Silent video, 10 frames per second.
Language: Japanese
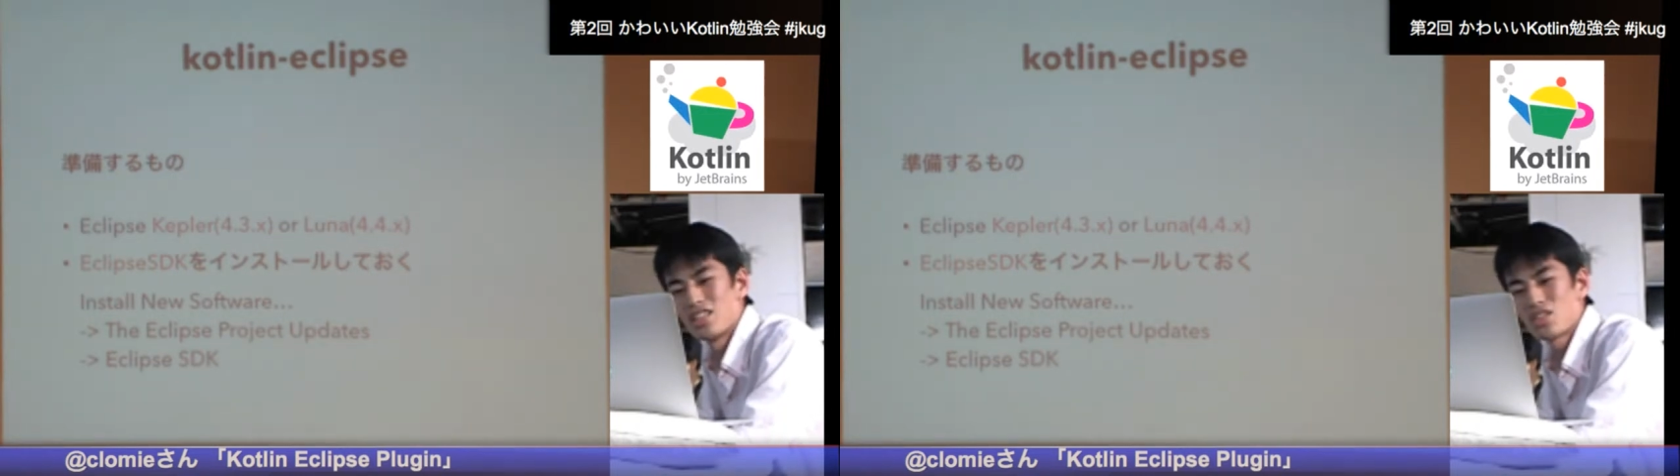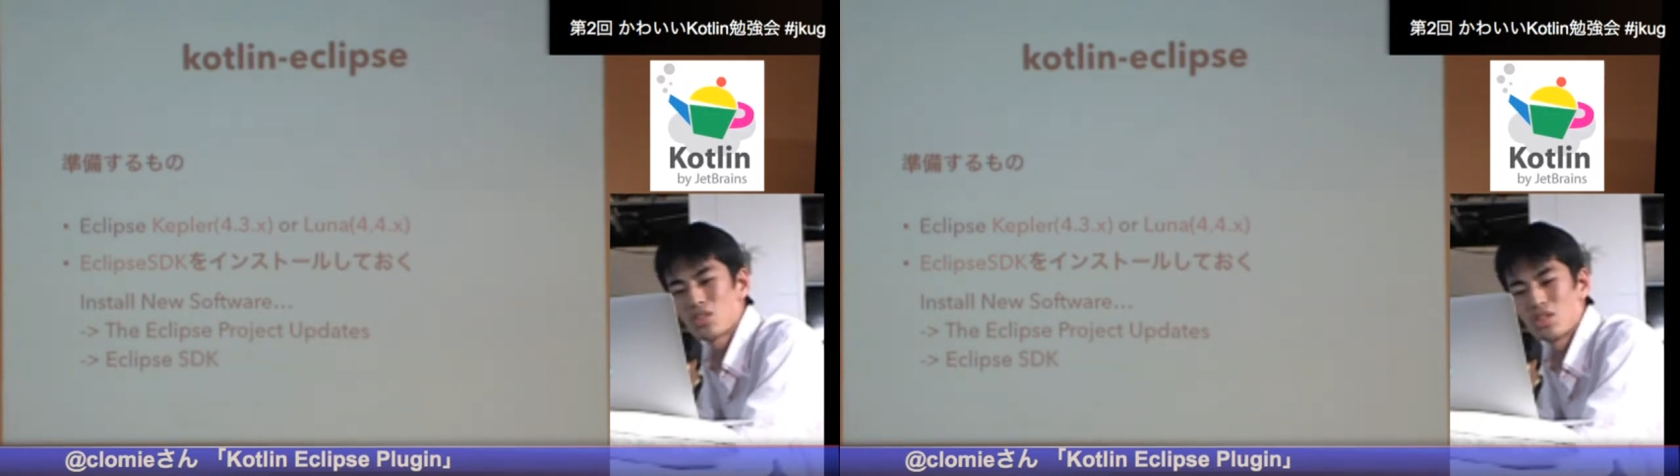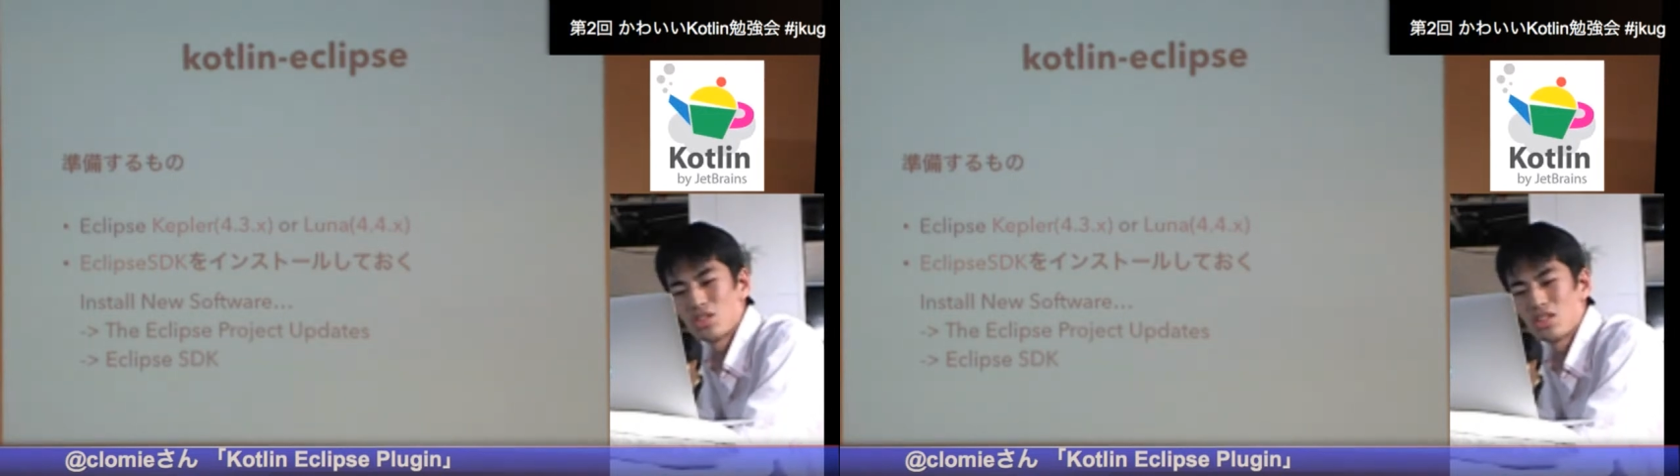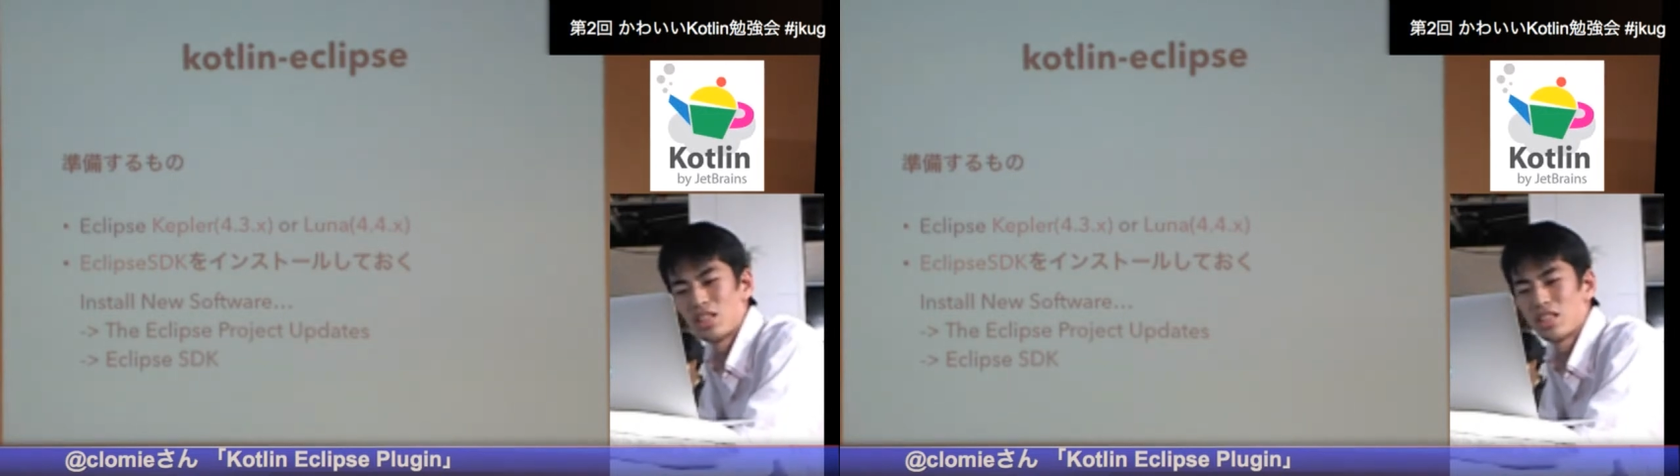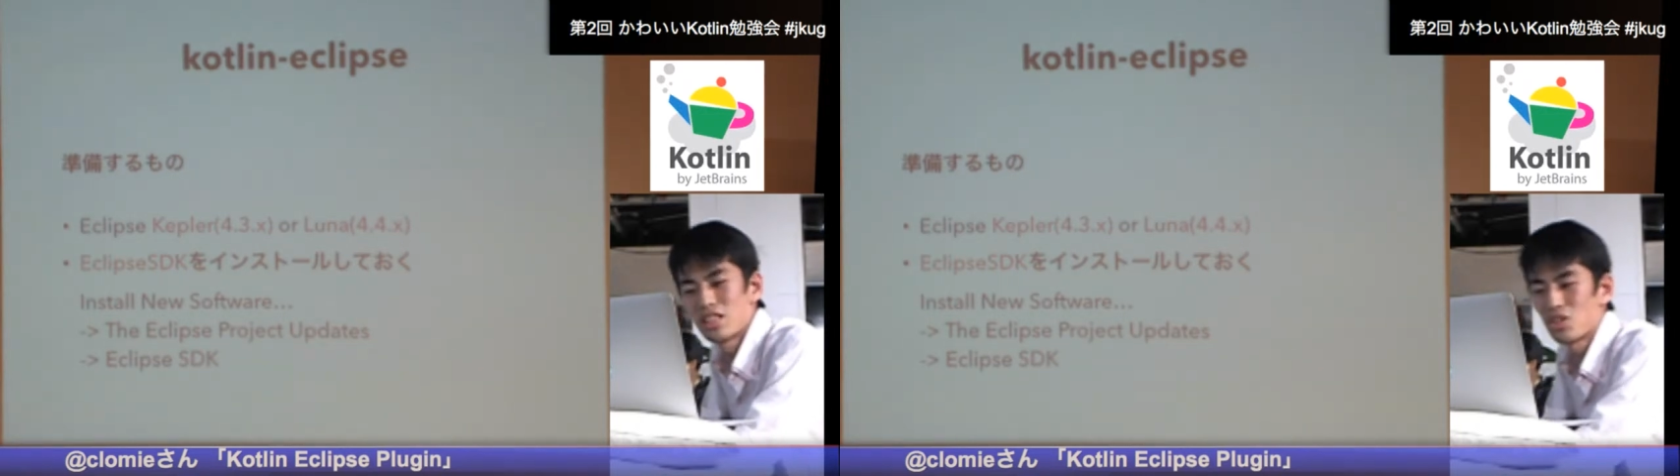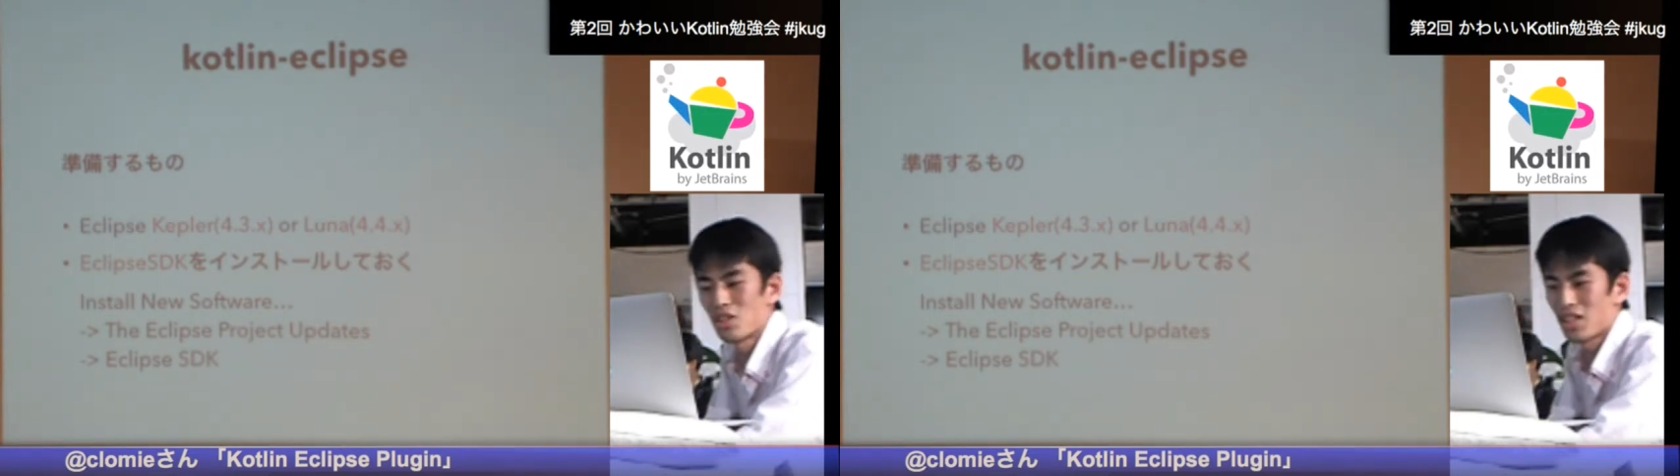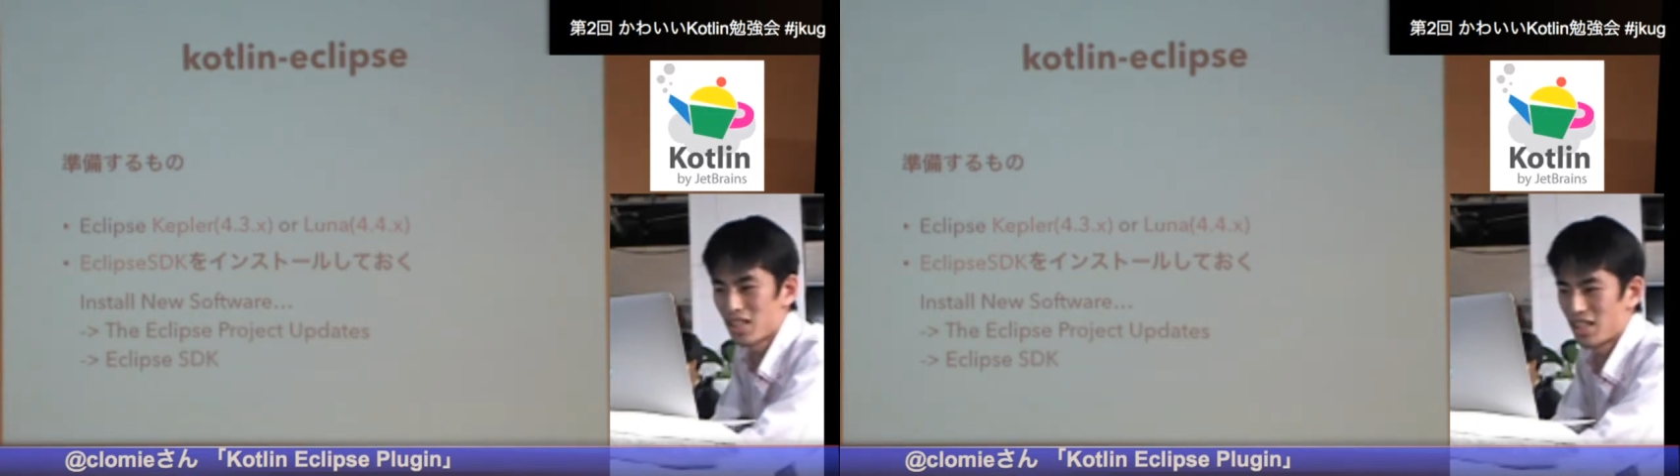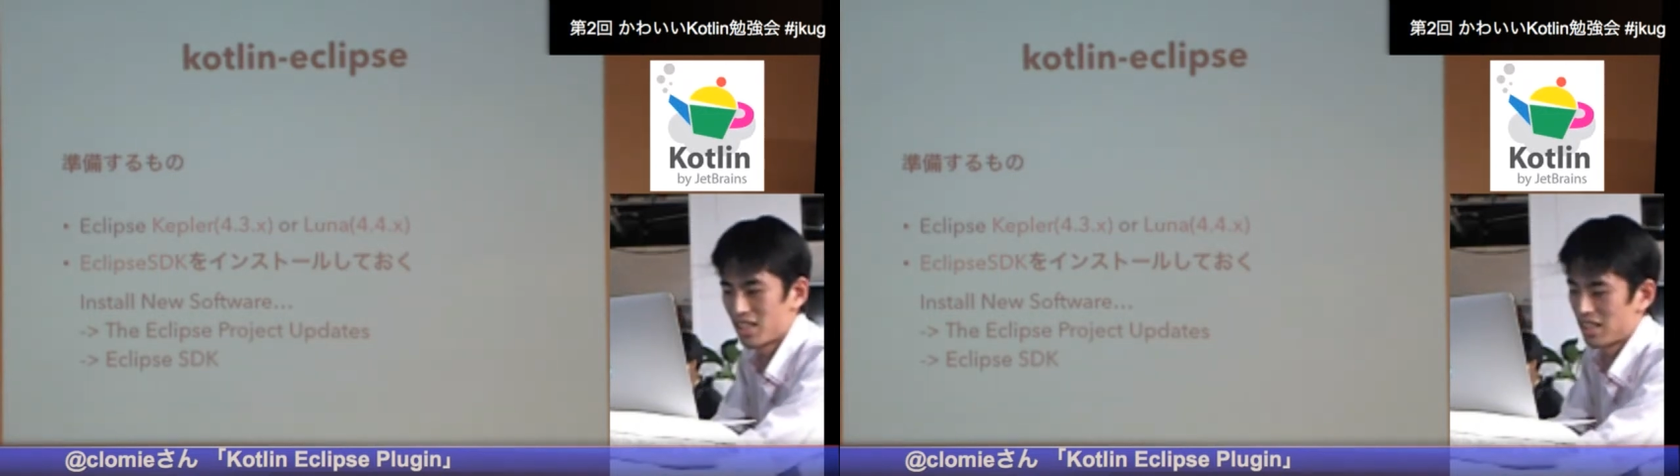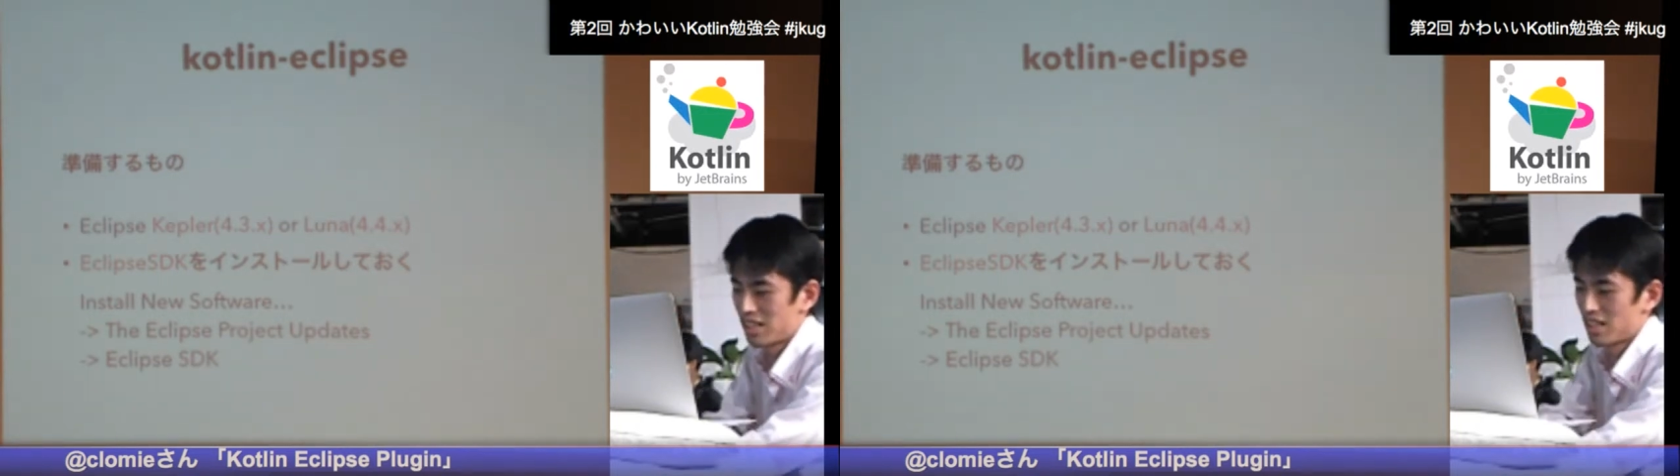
インストールしておいてください。